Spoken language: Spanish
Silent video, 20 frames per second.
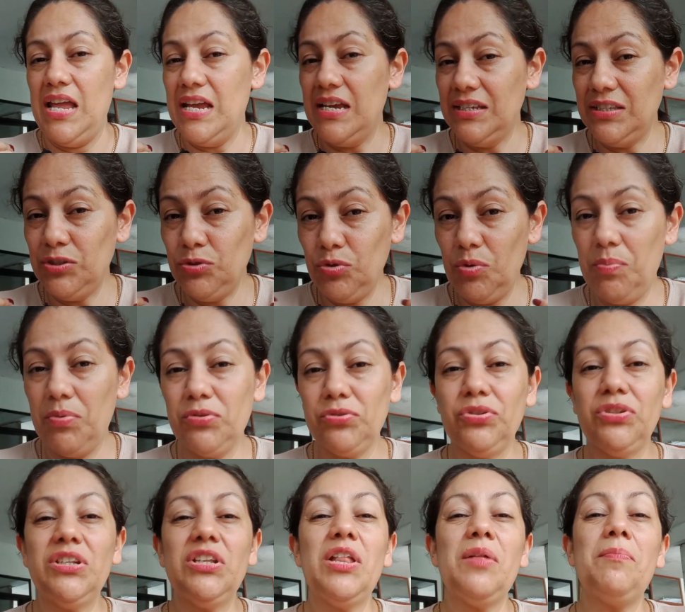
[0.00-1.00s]
Es tu
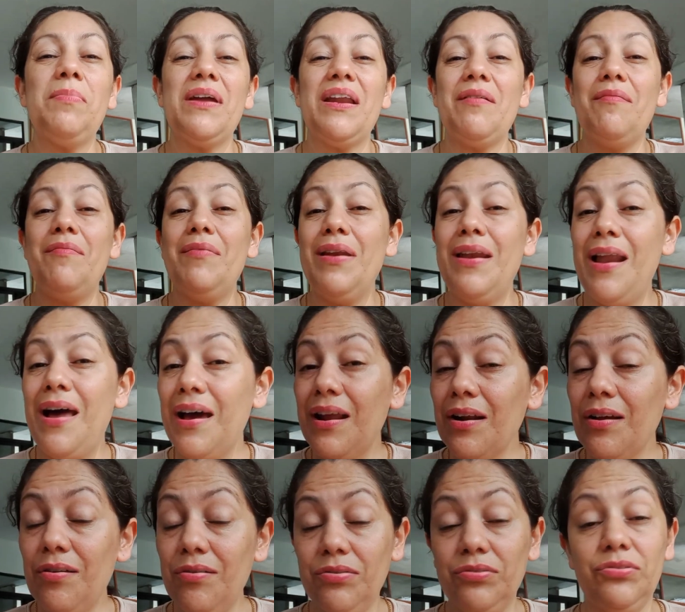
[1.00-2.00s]
oportunidad para
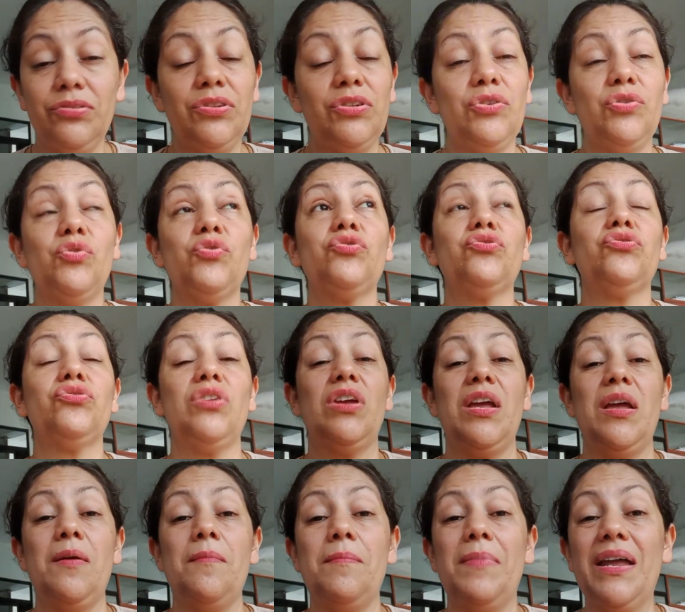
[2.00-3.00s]
hablar con Dios,
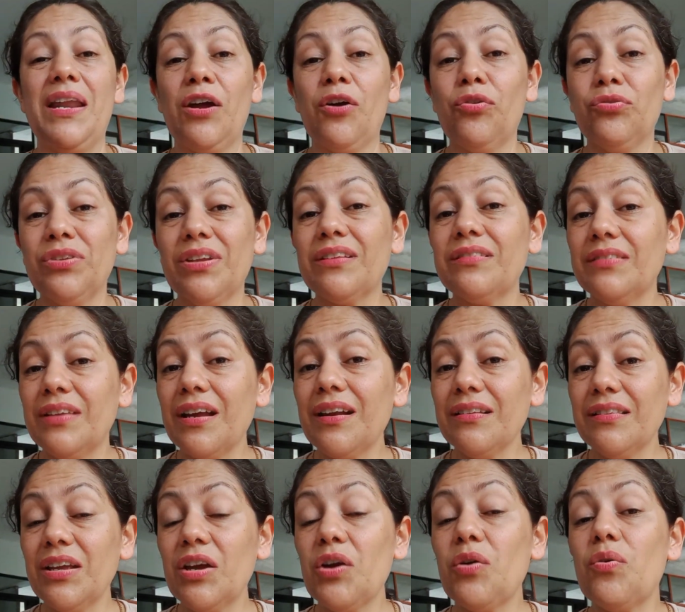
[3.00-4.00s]
para
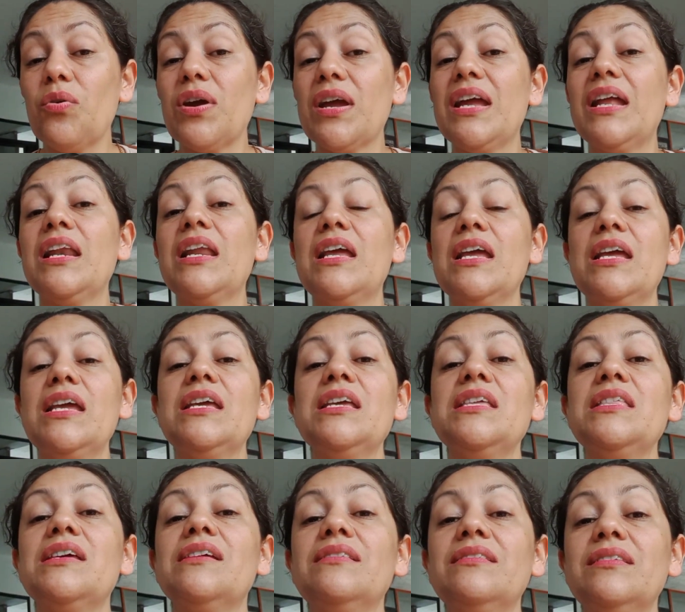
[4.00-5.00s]
conectarte con Él
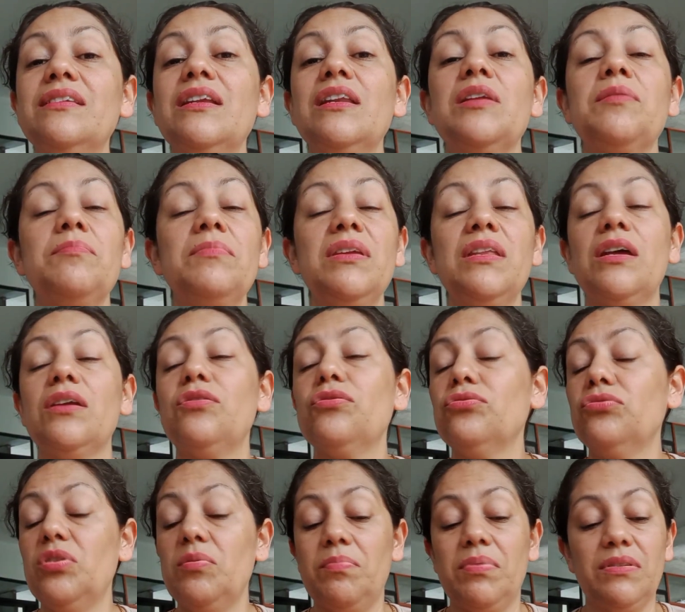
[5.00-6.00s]
y decirle, mira,
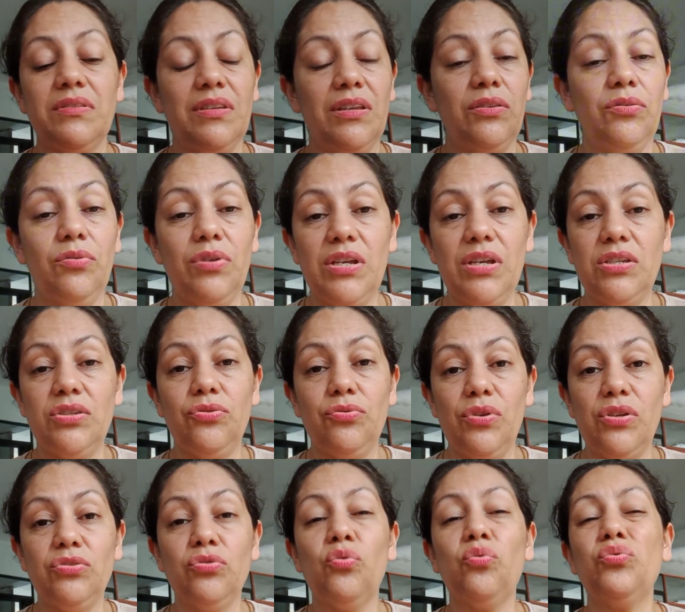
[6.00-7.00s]
yo estoy pasando
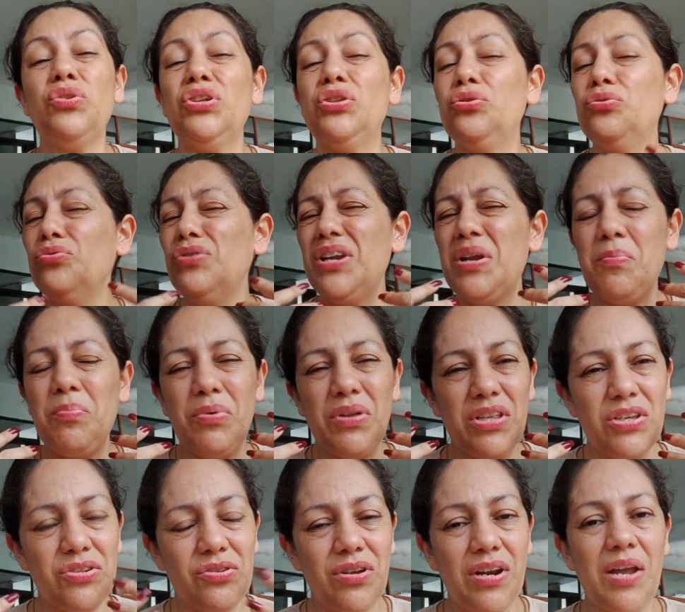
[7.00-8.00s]
esto, esto, y tú le
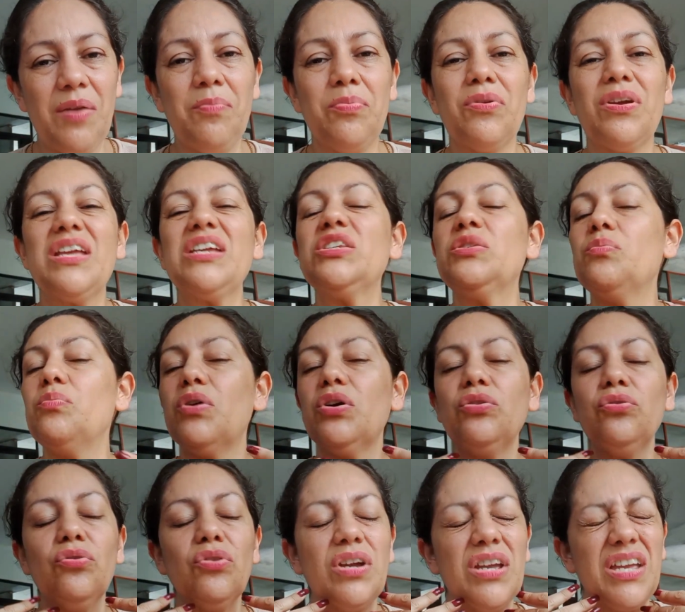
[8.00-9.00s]
puedes llorar porque es
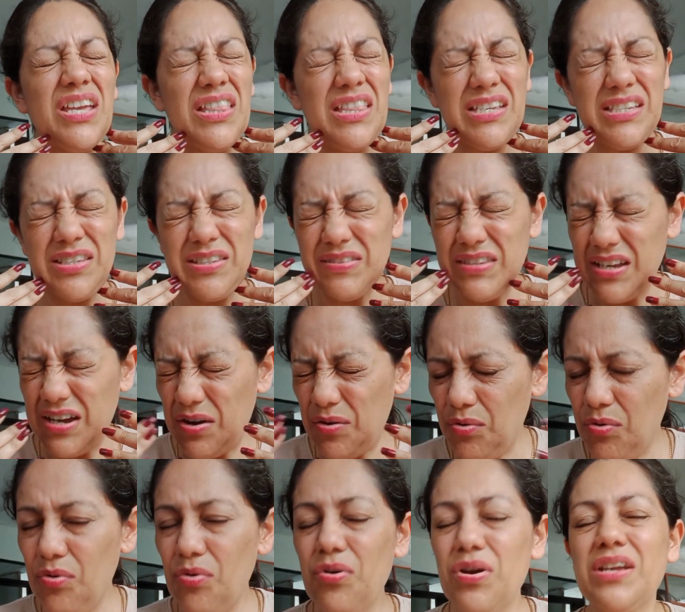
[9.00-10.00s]
bueno que
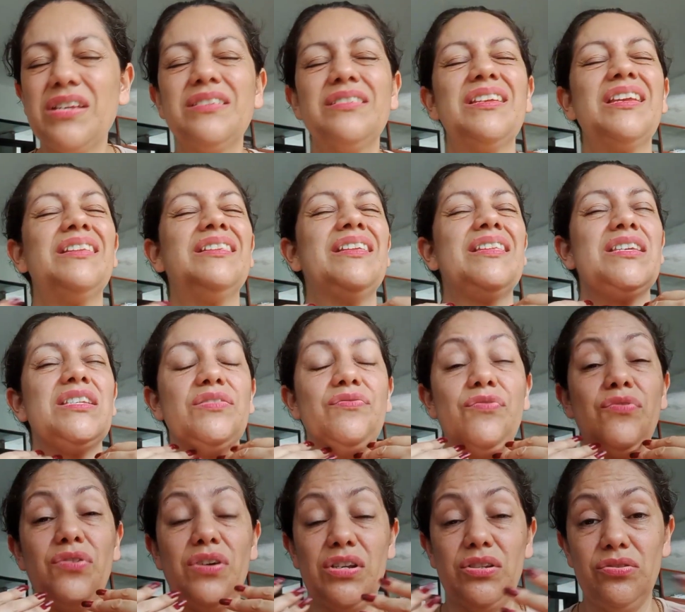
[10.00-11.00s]
desahogues, que te
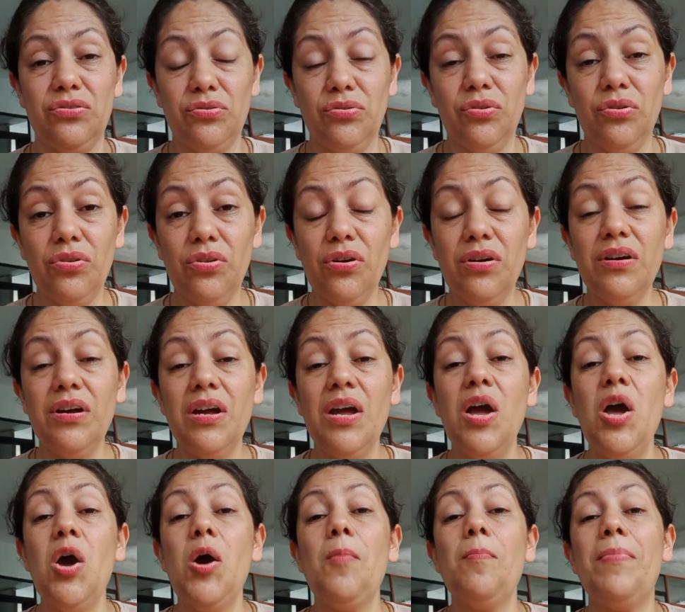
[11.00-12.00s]
desfogues todo,
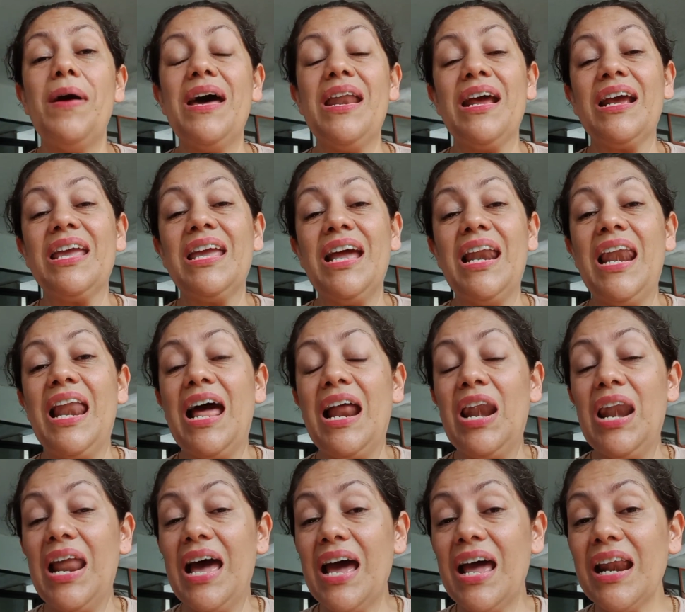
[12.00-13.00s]
para que a
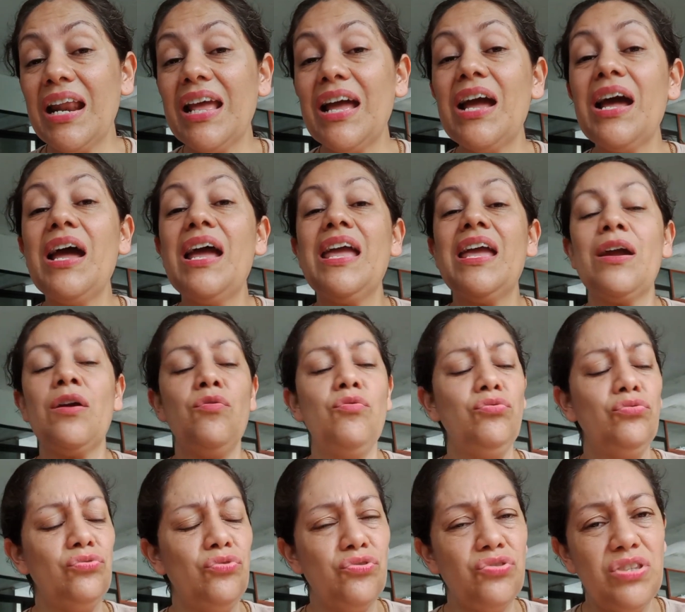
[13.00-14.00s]
la larga, en
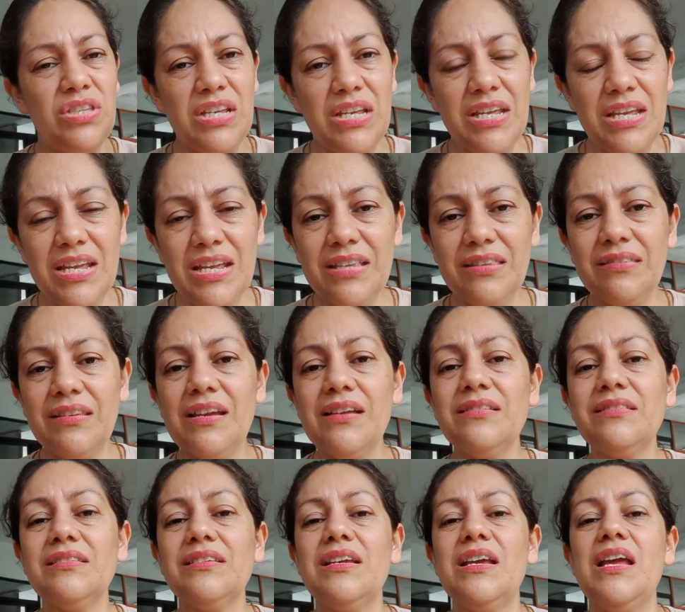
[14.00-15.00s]
unos
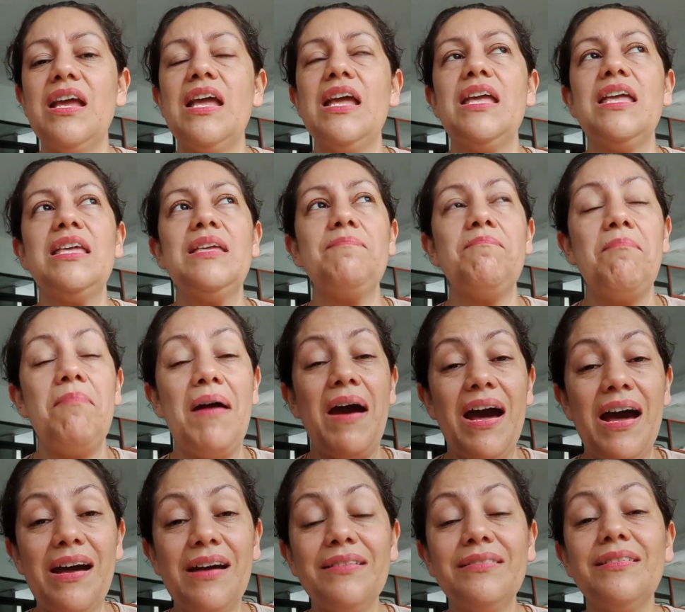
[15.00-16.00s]
días,
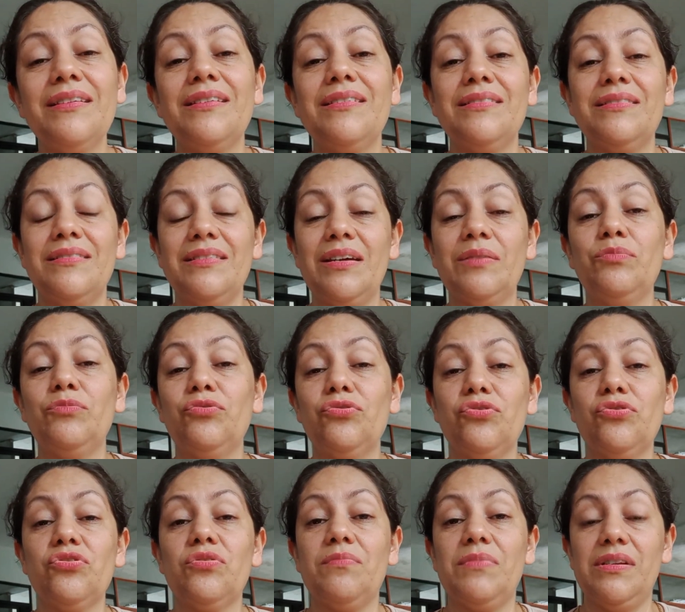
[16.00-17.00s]
vas a estar
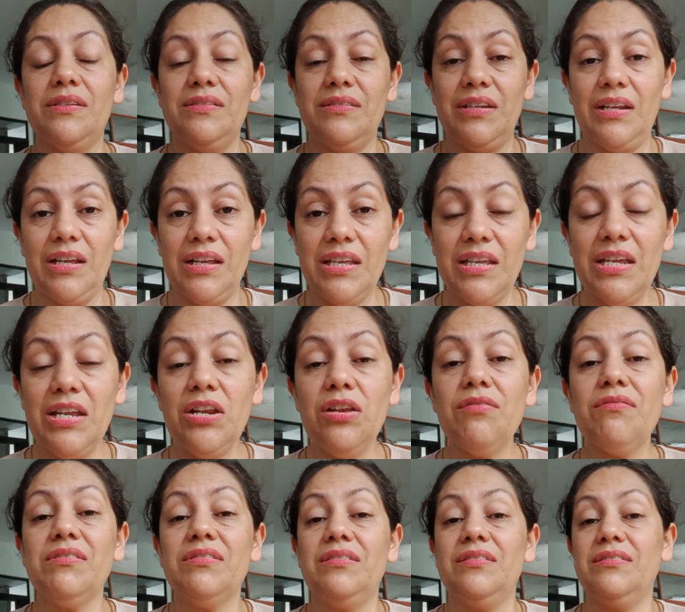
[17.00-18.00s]
mucho más
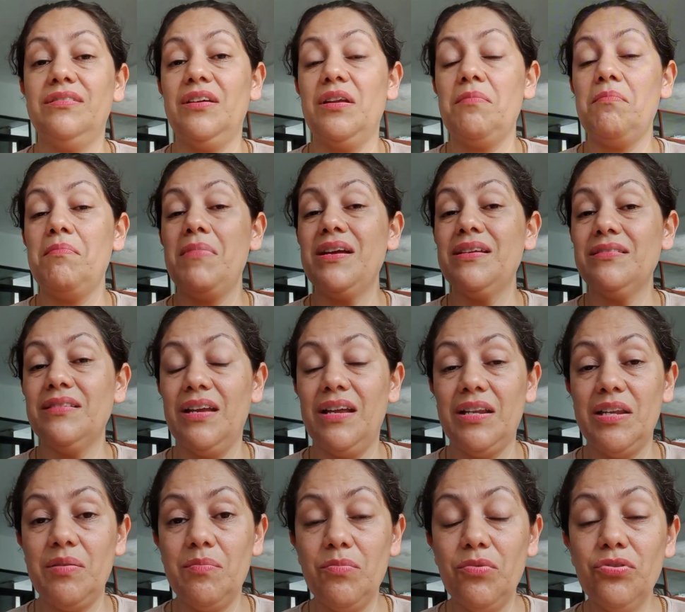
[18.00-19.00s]
tranquilo, vas a estar más
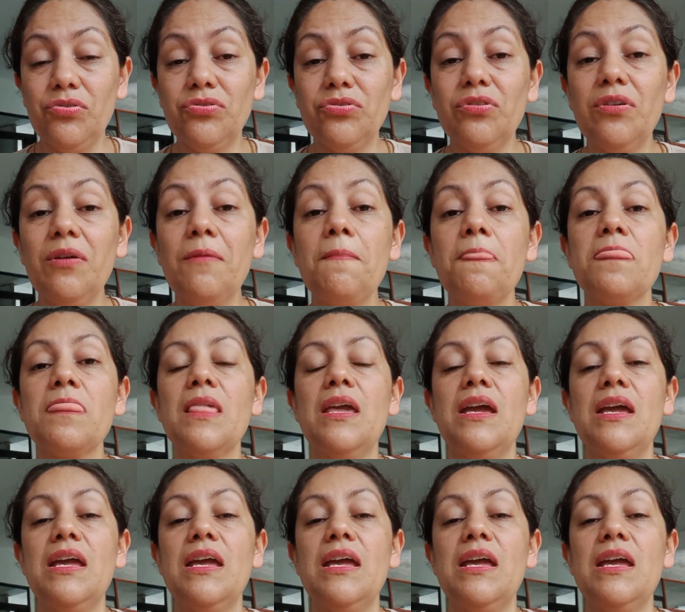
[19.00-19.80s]
animoso